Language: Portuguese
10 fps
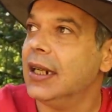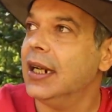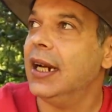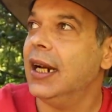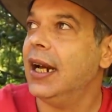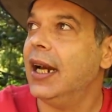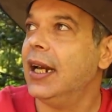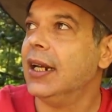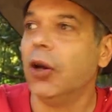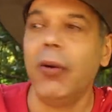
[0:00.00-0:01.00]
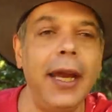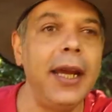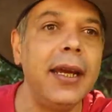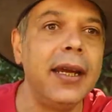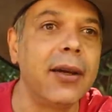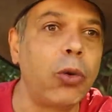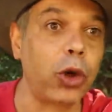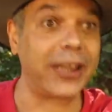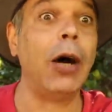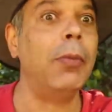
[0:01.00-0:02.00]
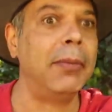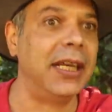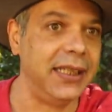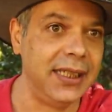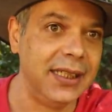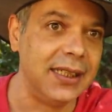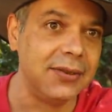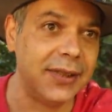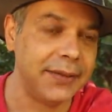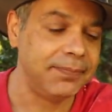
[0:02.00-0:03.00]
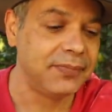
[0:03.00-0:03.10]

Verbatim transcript: é, não é cortar uma madeira, não é?